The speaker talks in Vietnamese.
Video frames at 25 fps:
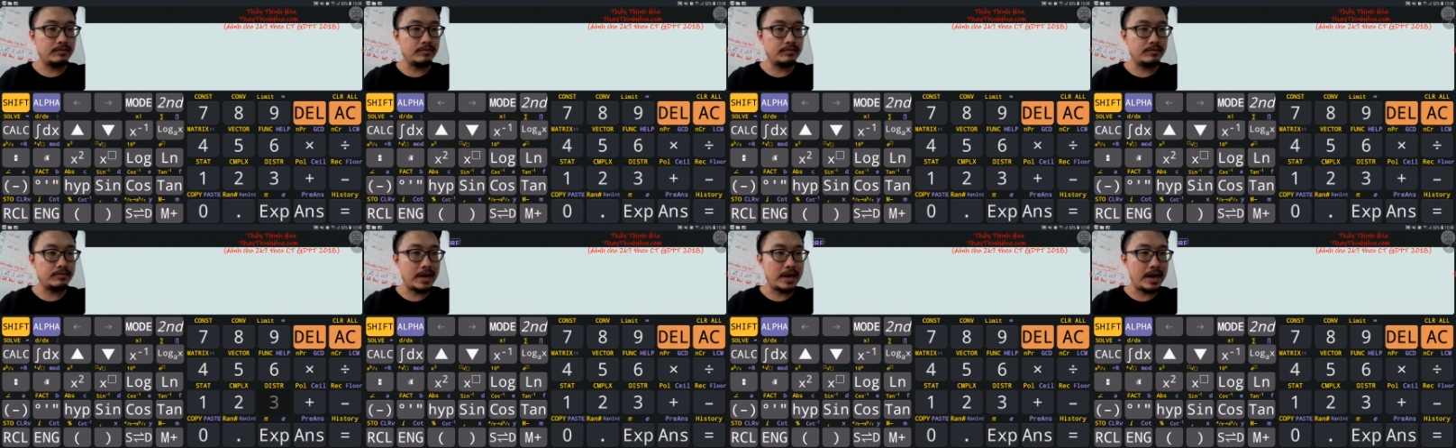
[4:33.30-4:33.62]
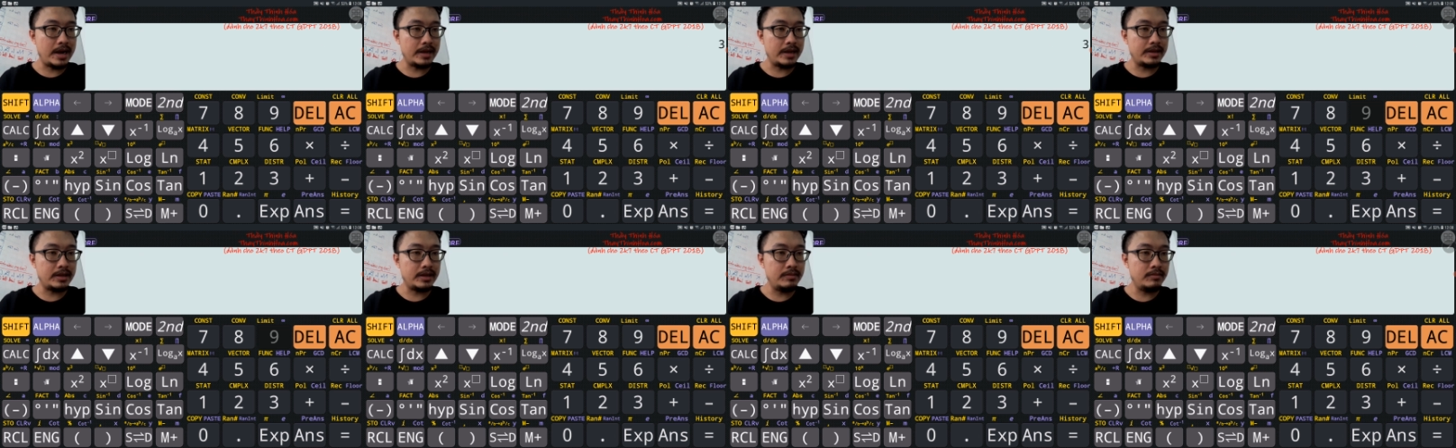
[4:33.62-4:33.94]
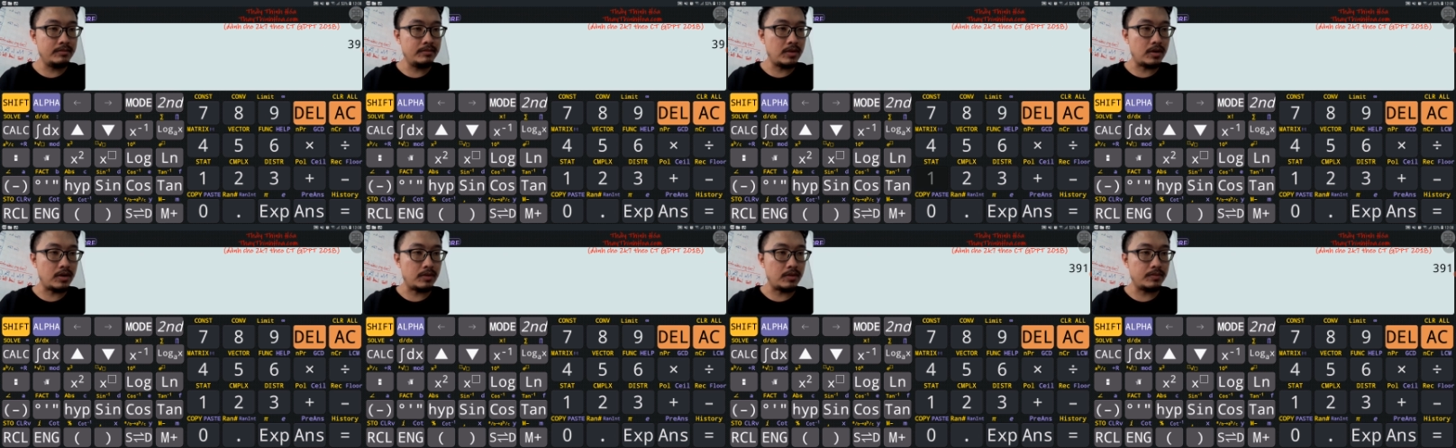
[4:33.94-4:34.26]

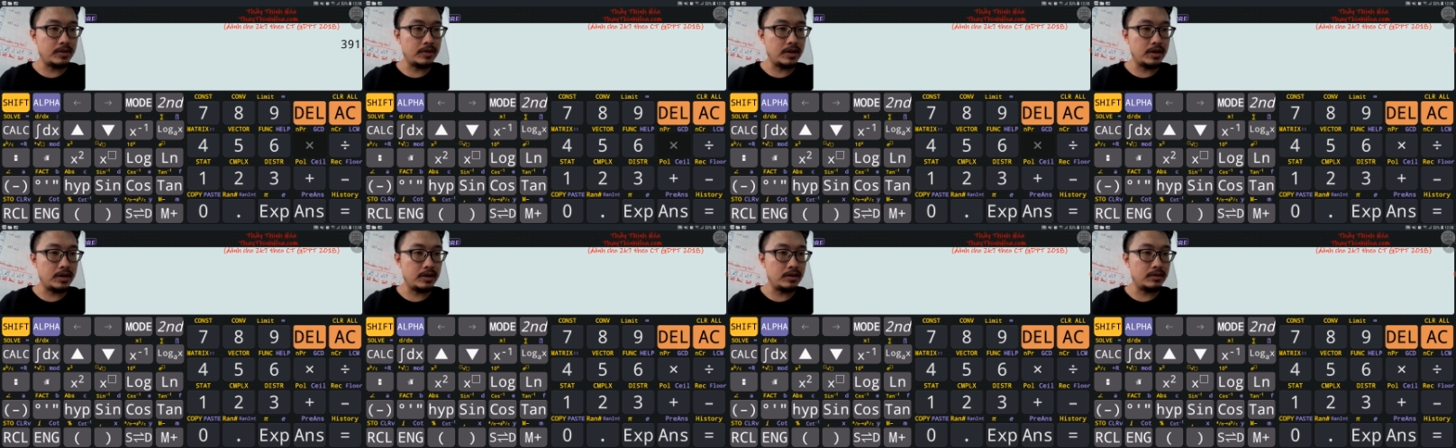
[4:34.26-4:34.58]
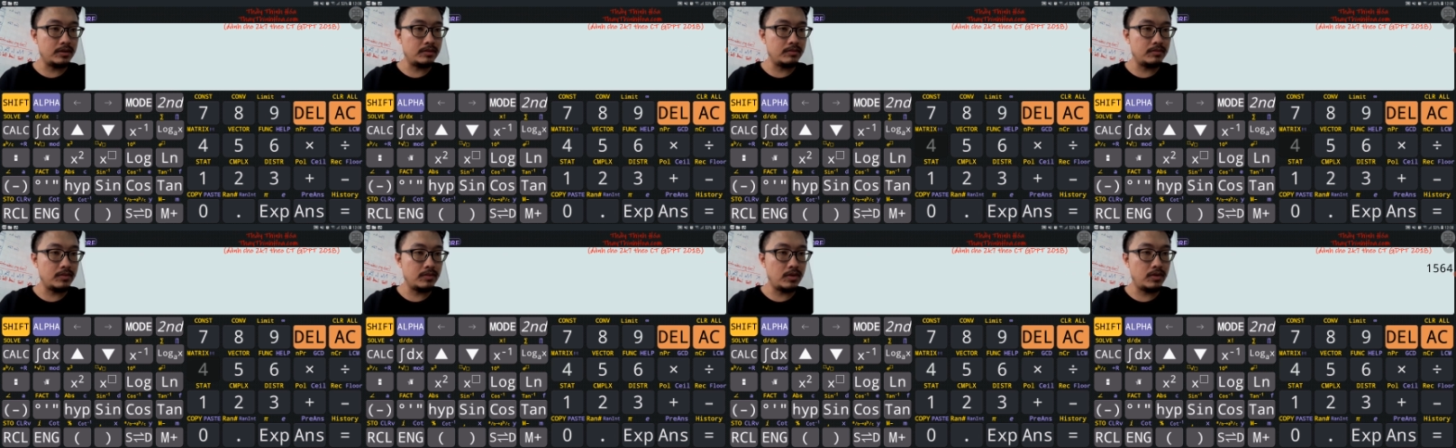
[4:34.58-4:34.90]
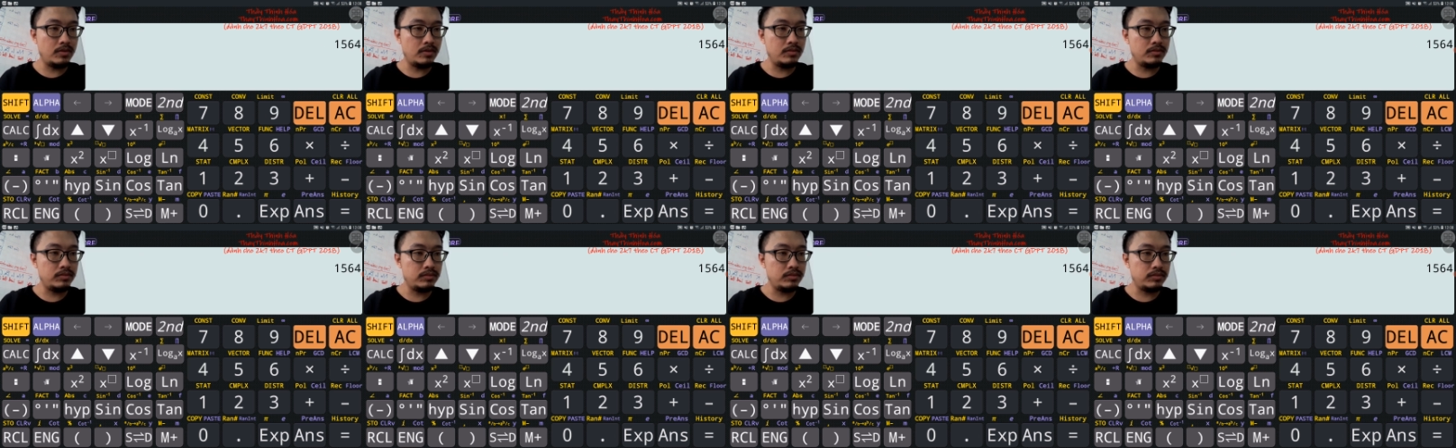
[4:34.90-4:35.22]
391 nhân
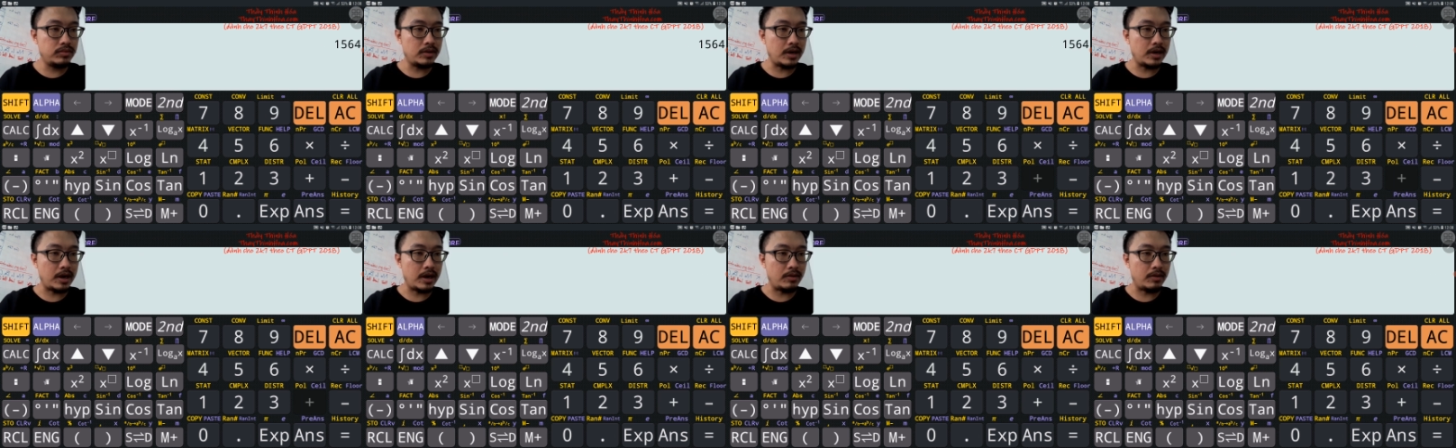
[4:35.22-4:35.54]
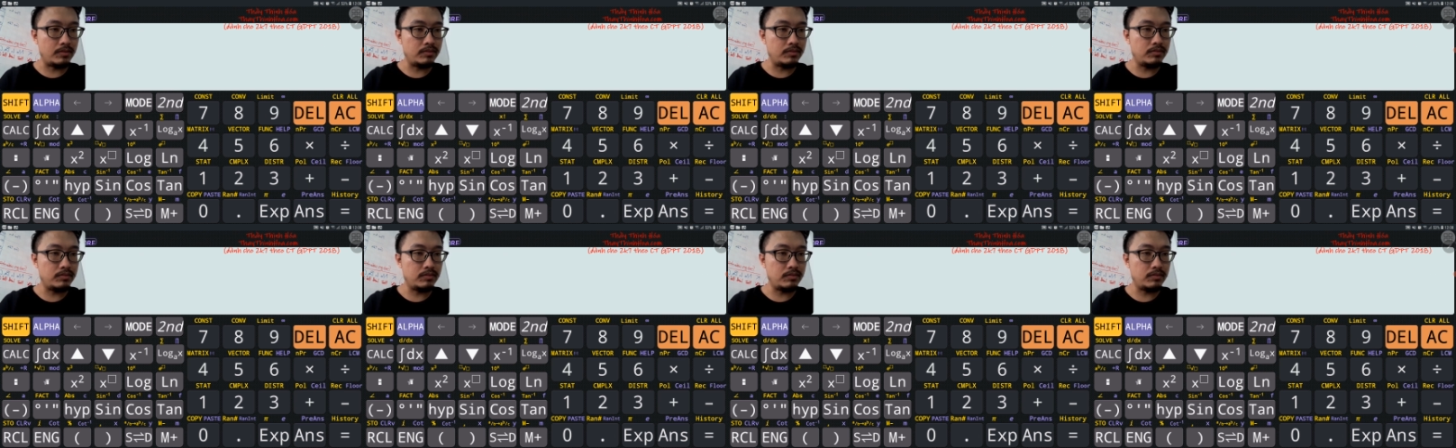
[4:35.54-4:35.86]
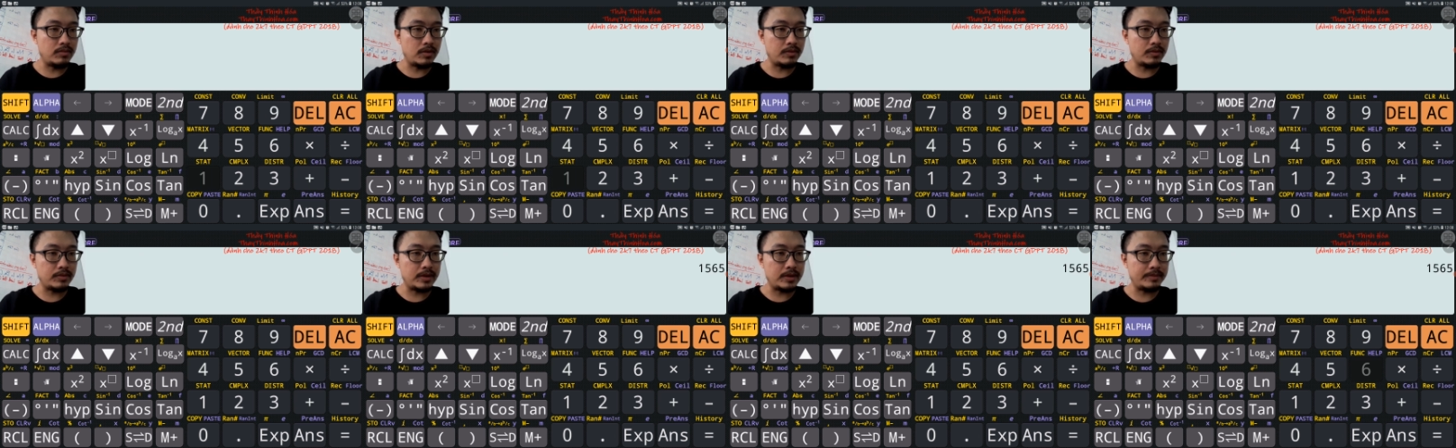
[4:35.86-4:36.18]
4 cộng
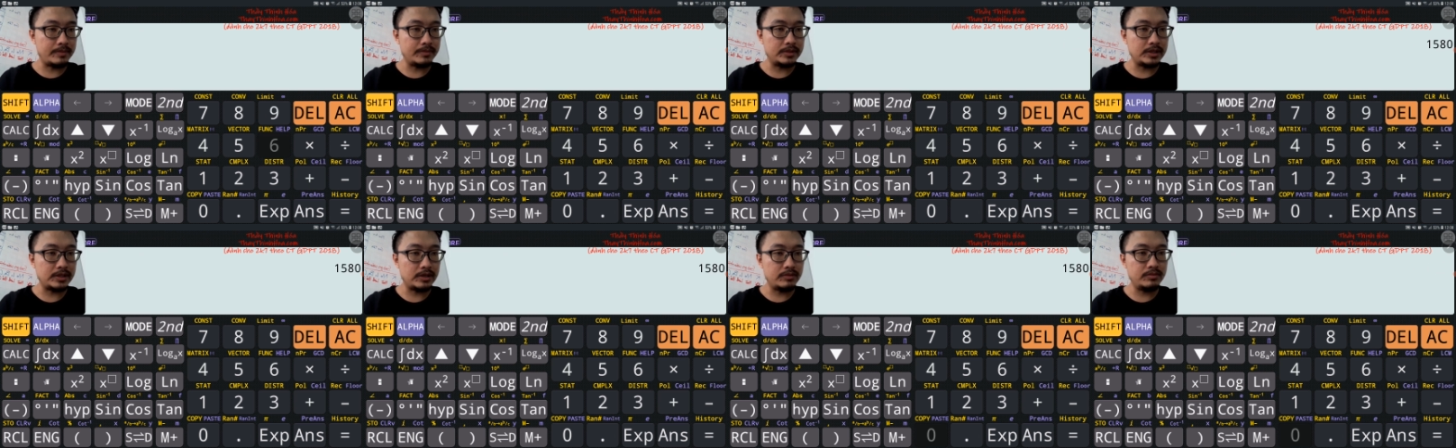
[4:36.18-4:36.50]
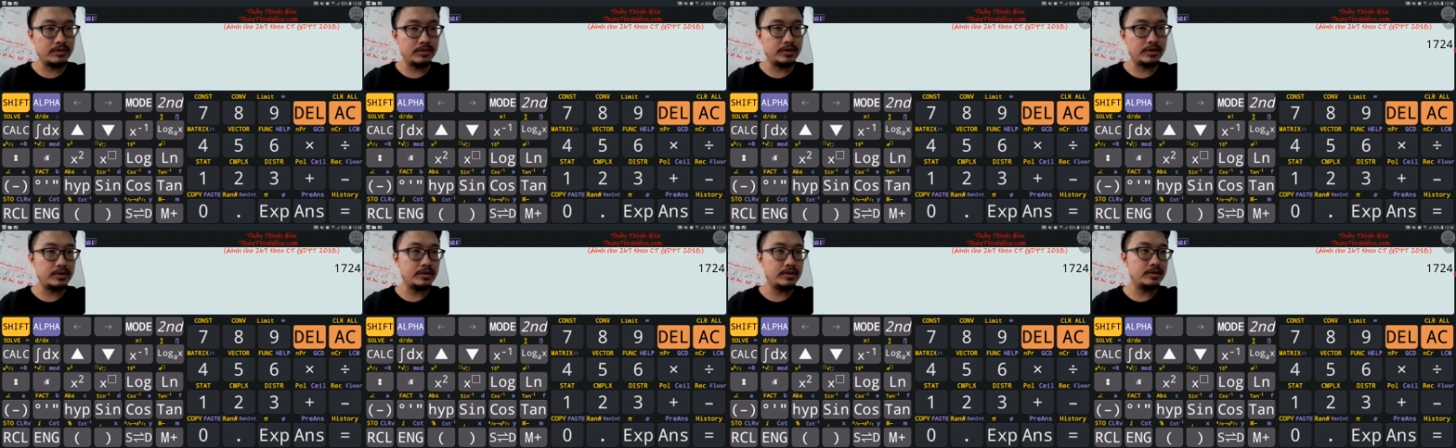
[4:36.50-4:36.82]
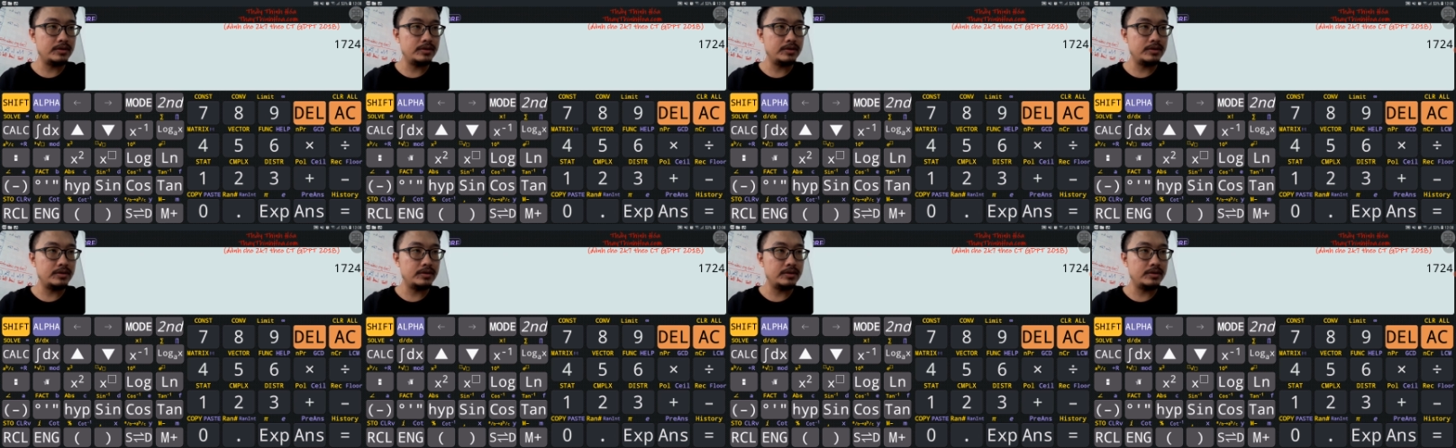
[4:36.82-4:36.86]
160